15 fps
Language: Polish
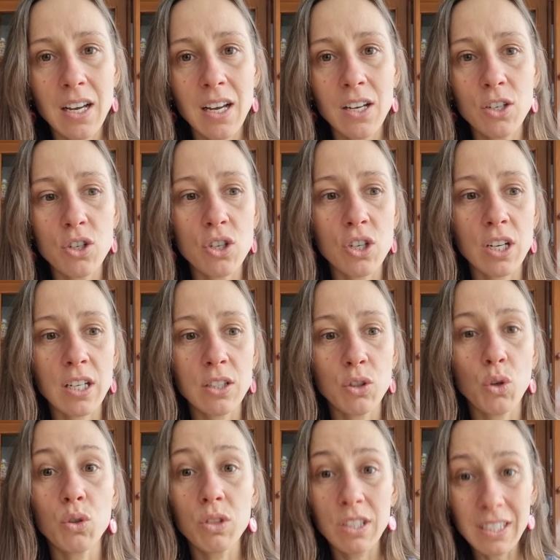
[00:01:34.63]
że
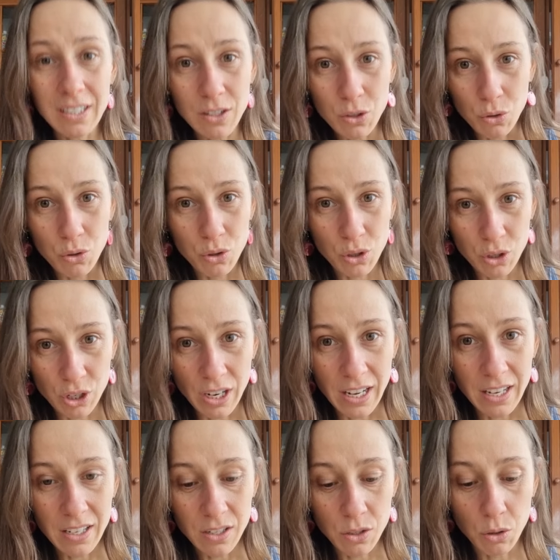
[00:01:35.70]
to Ty coś
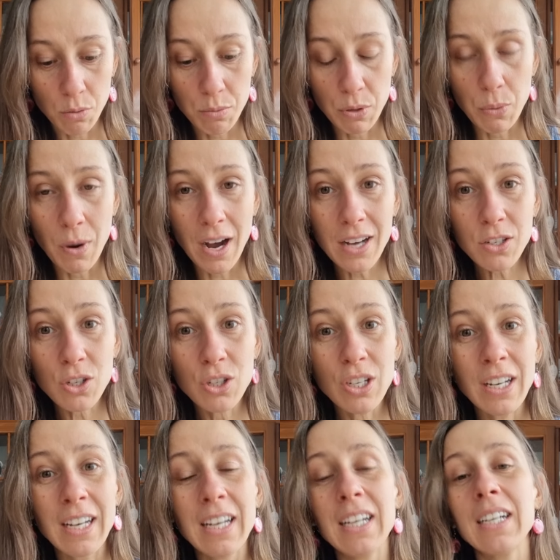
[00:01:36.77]
źle zrobiłaś,
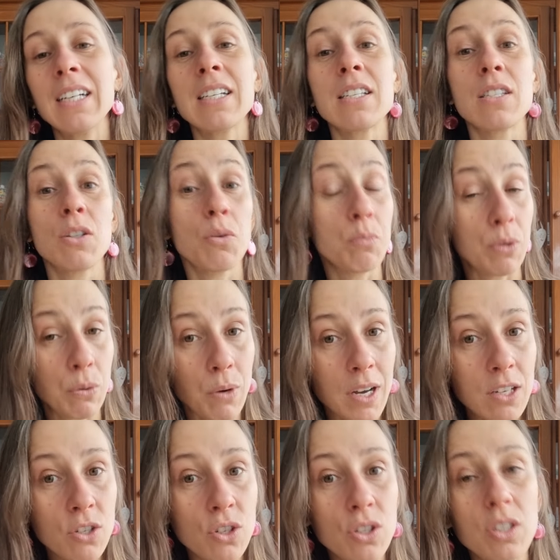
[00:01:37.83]
e,
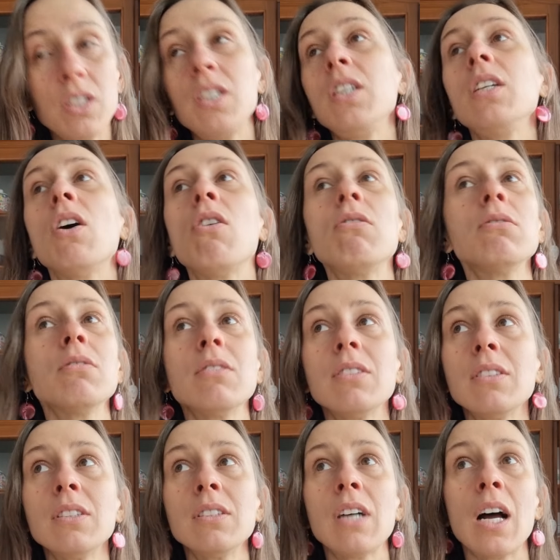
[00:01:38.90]
zrobiłeś i
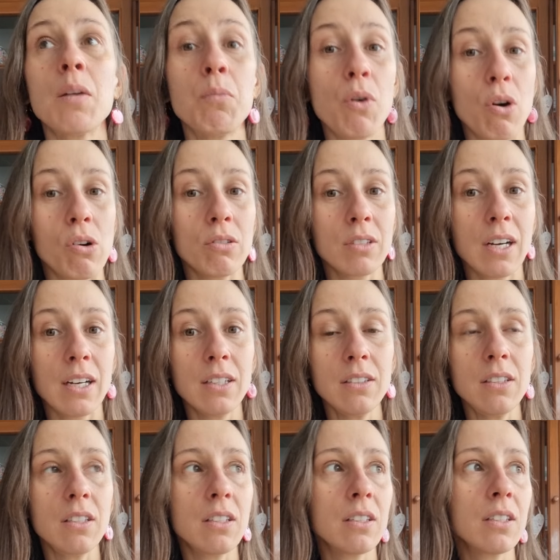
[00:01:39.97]
on albo ona
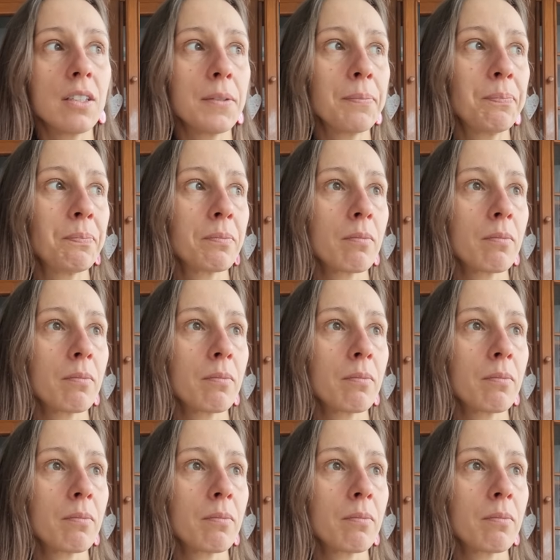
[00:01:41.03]
nie,